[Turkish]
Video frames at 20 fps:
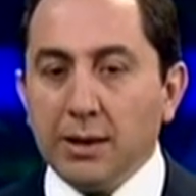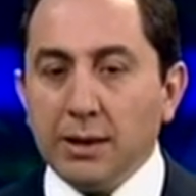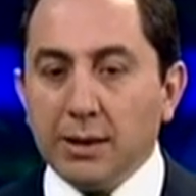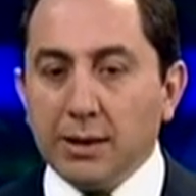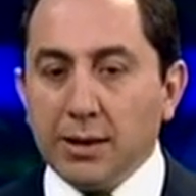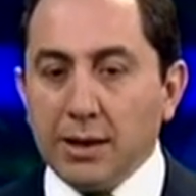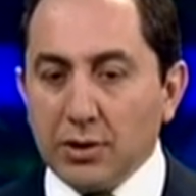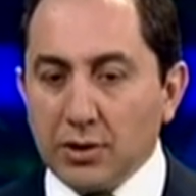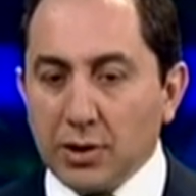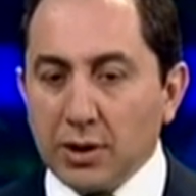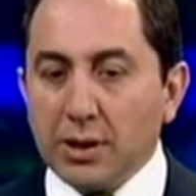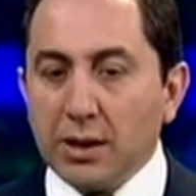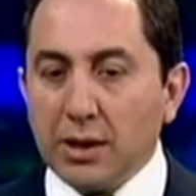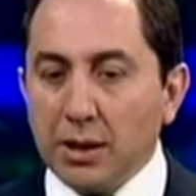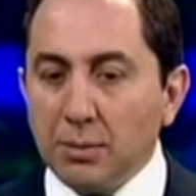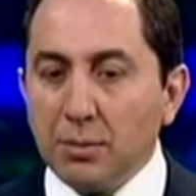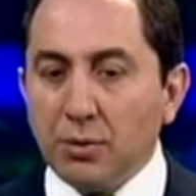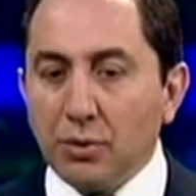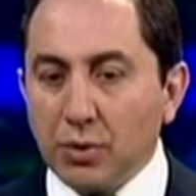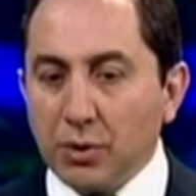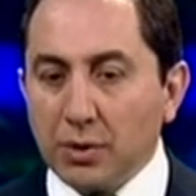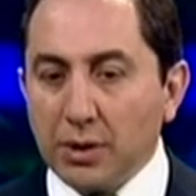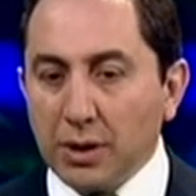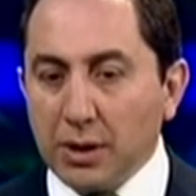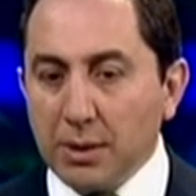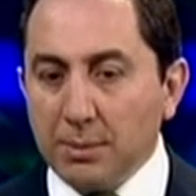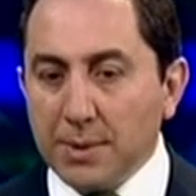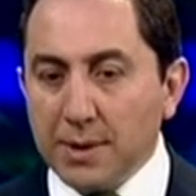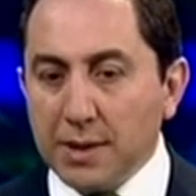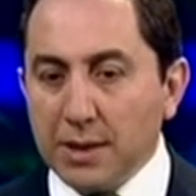E, gerçekten de bu
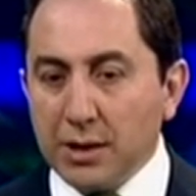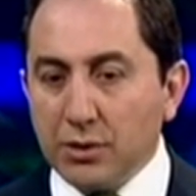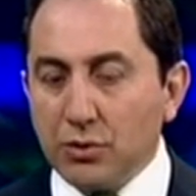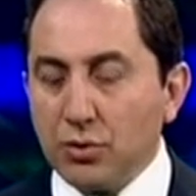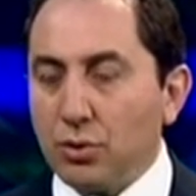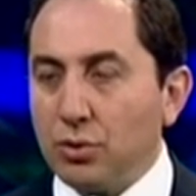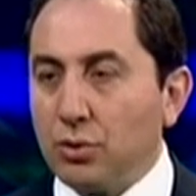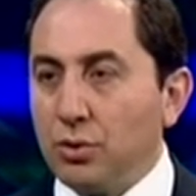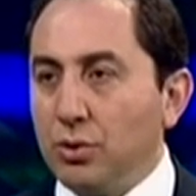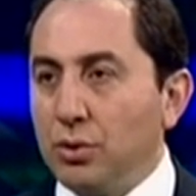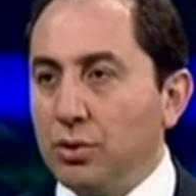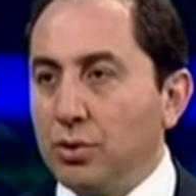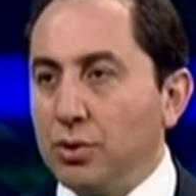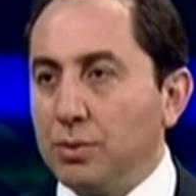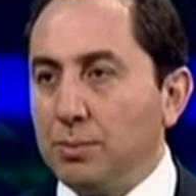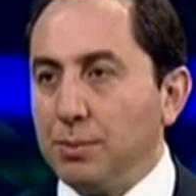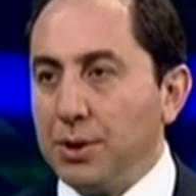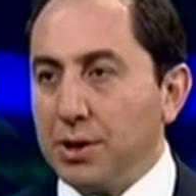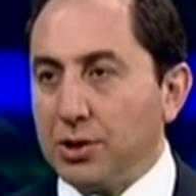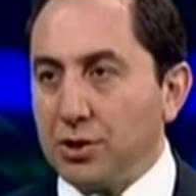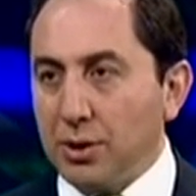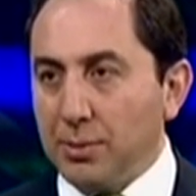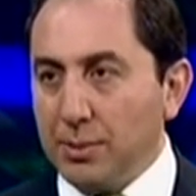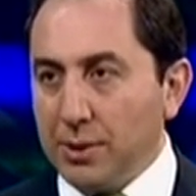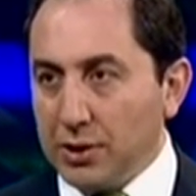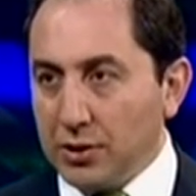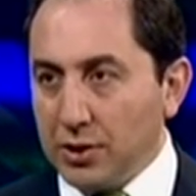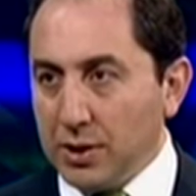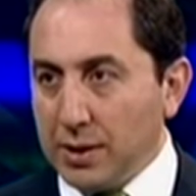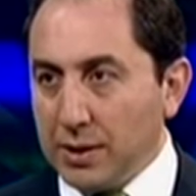noktada bizler çok yoğun bir
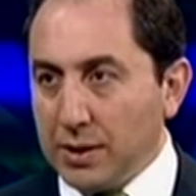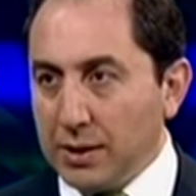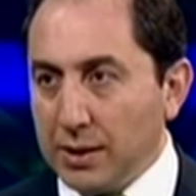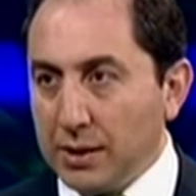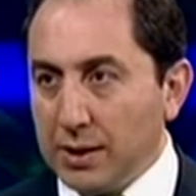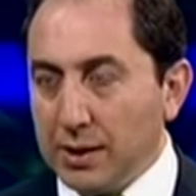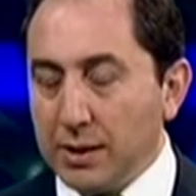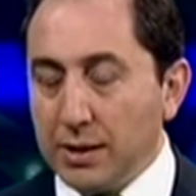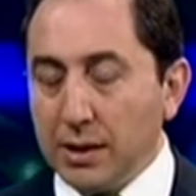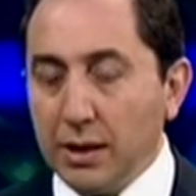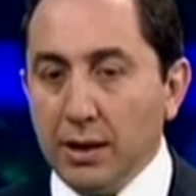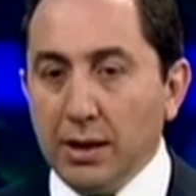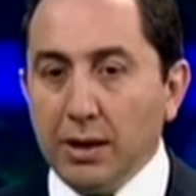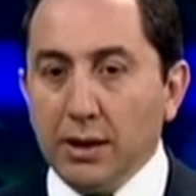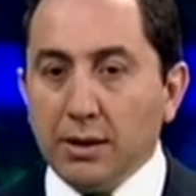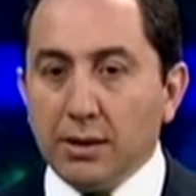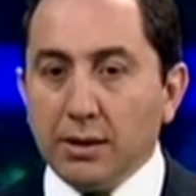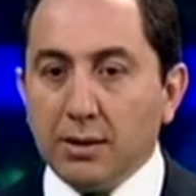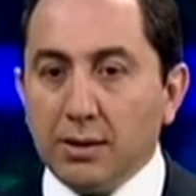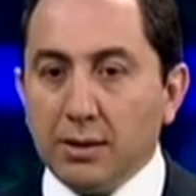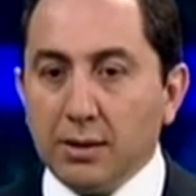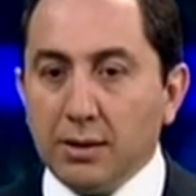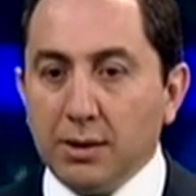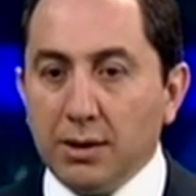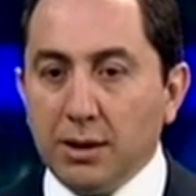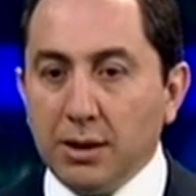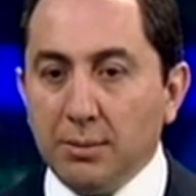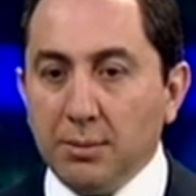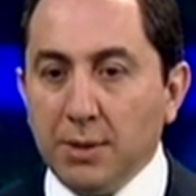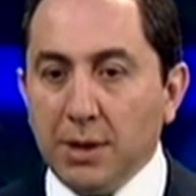çaba içerisindeyiz. E,
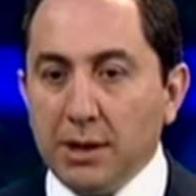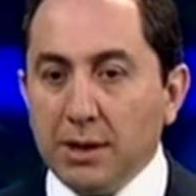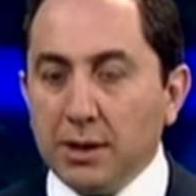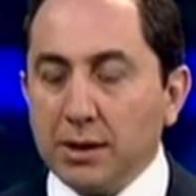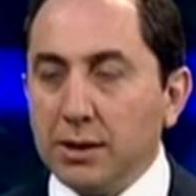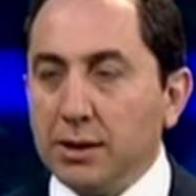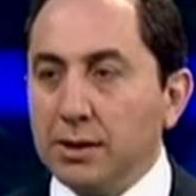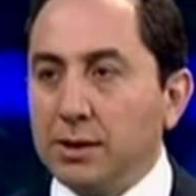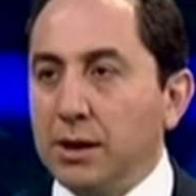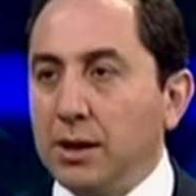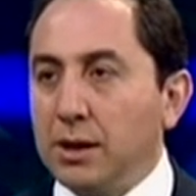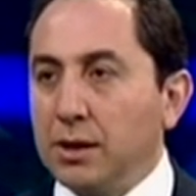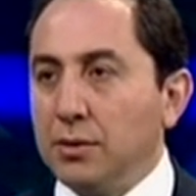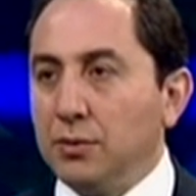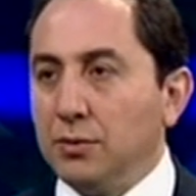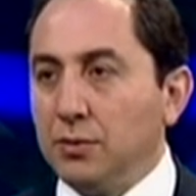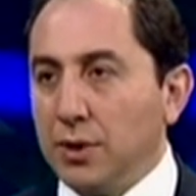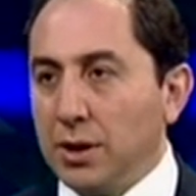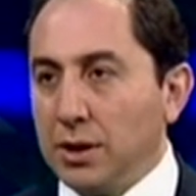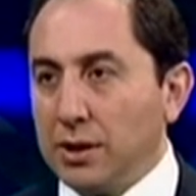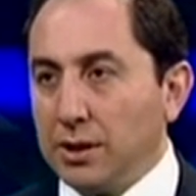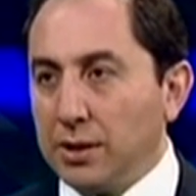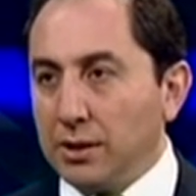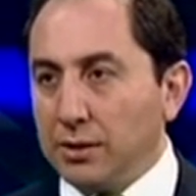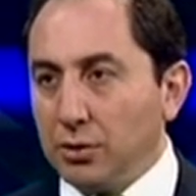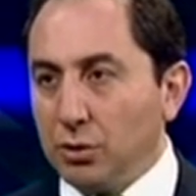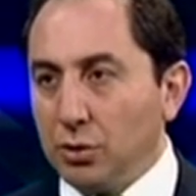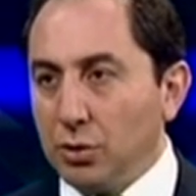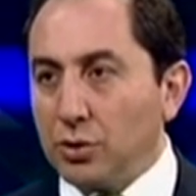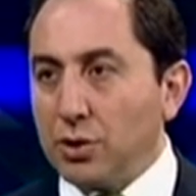20'ye yakın tanıtım fuarına
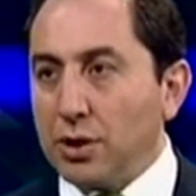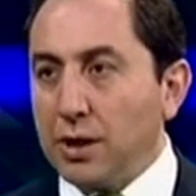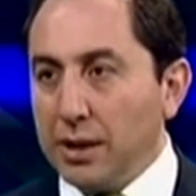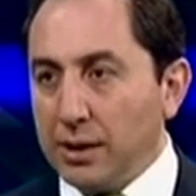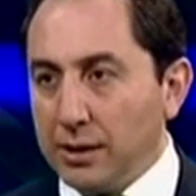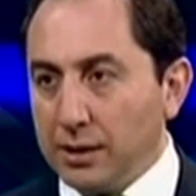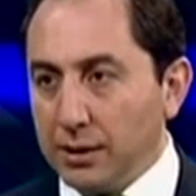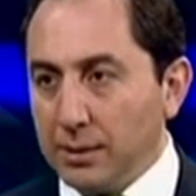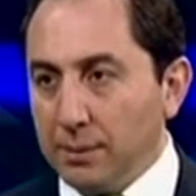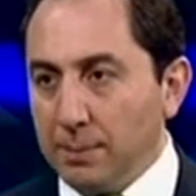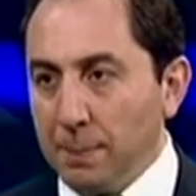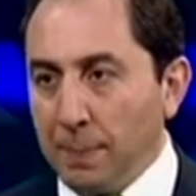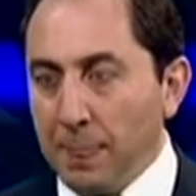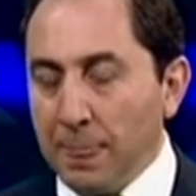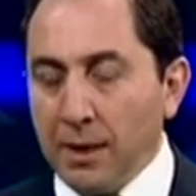katılıyoruz her yıl.